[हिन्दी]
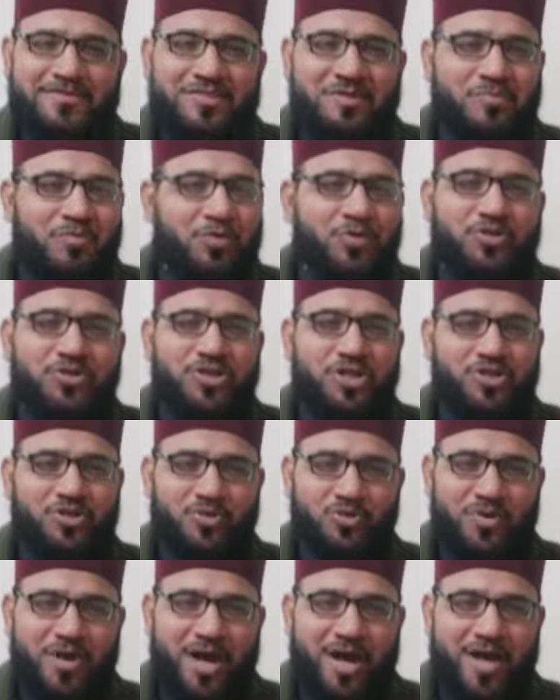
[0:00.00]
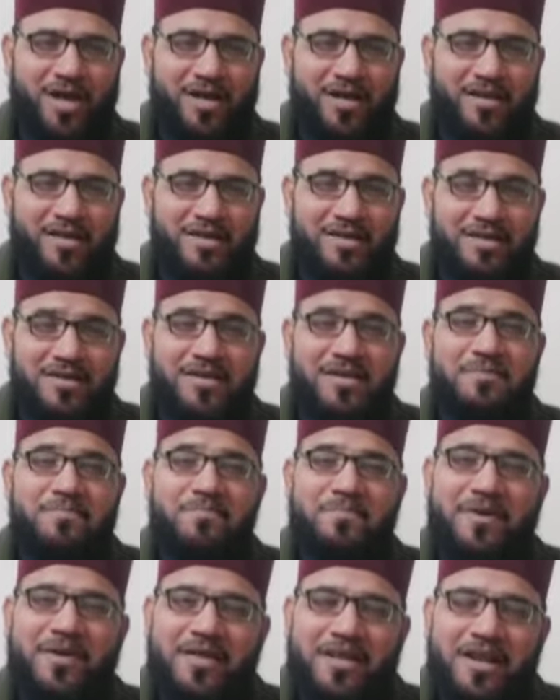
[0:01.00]
जब उसने सुना कि
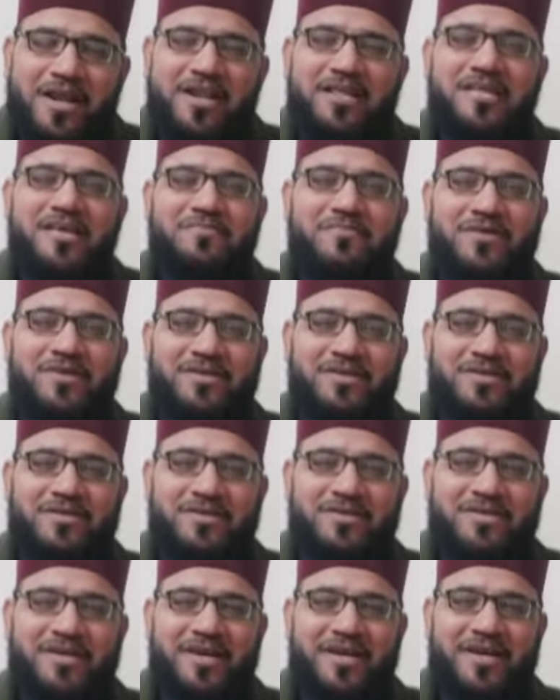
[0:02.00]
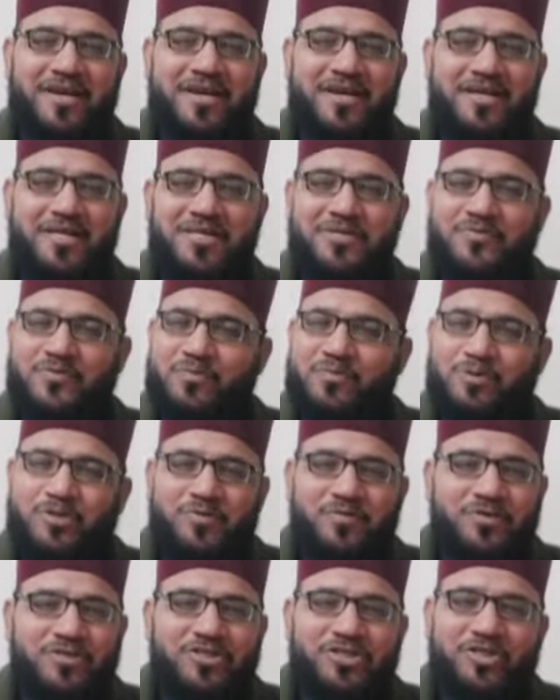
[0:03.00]
मेरे लिए वही की है वो
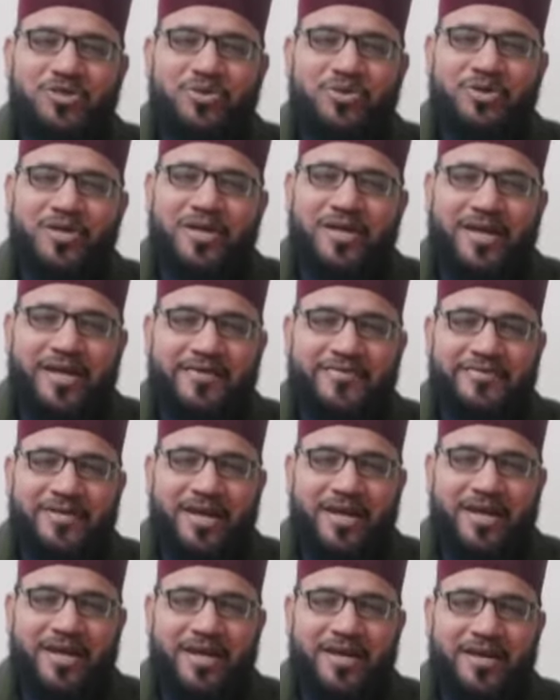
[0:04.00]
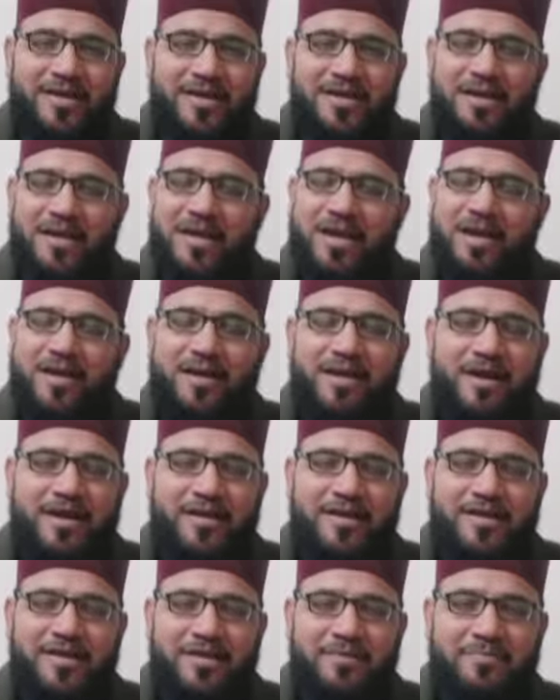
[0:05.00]
मुतवजह होकर कहता है ए
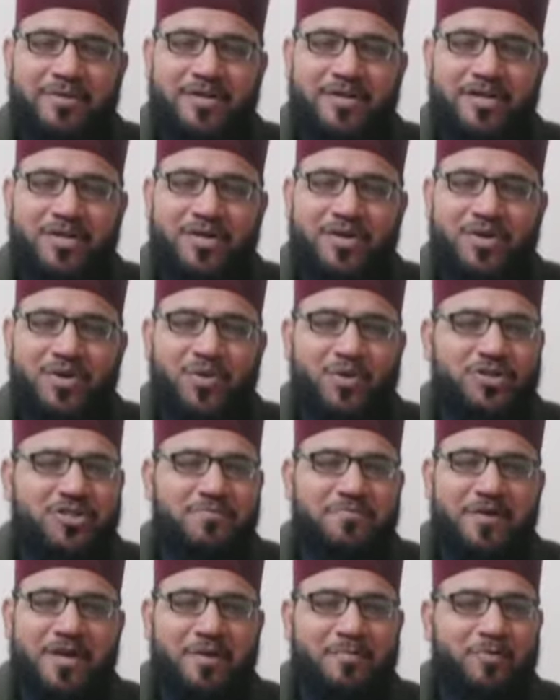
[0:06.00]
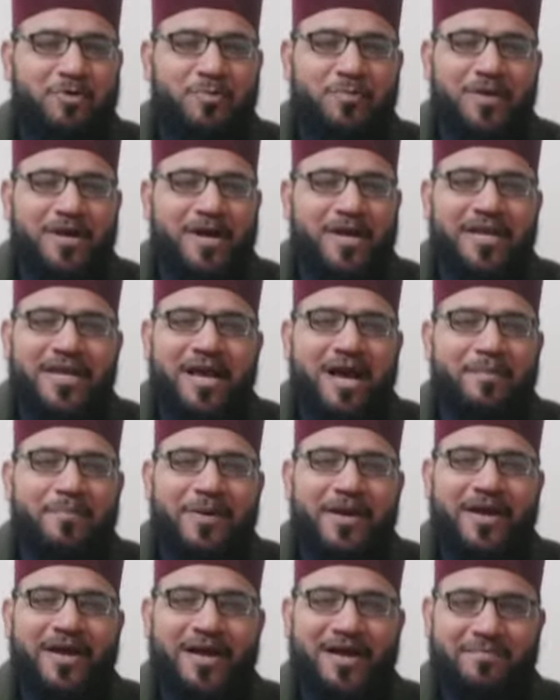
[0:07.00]
अल्लाह के नबी उस महबूब का क्या
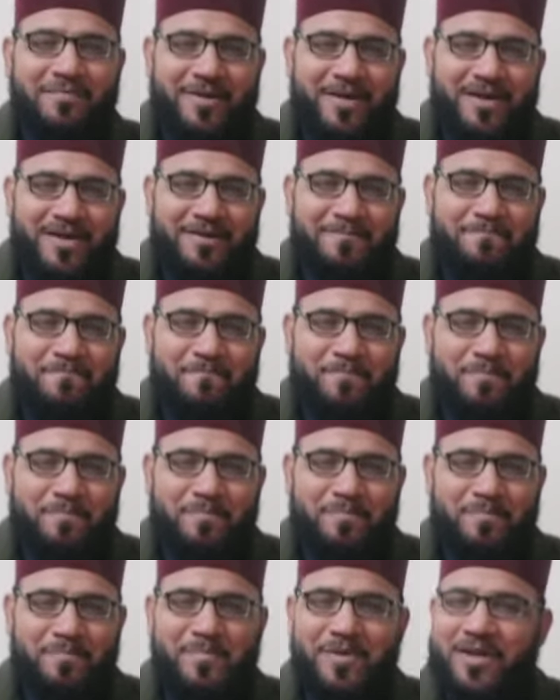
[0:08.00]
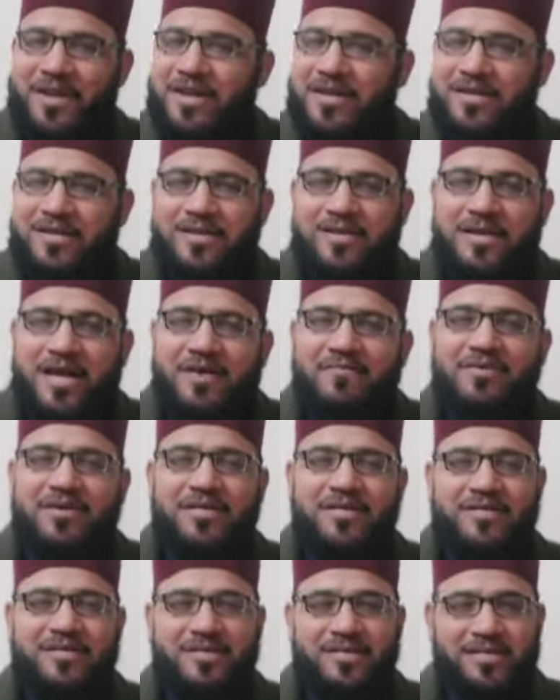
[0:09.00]
पैगाम है मेरे लिए क्या
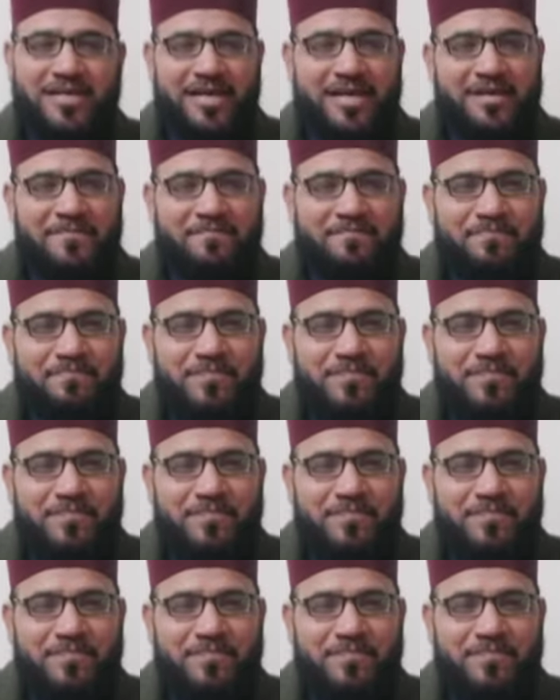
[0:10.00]
वही की है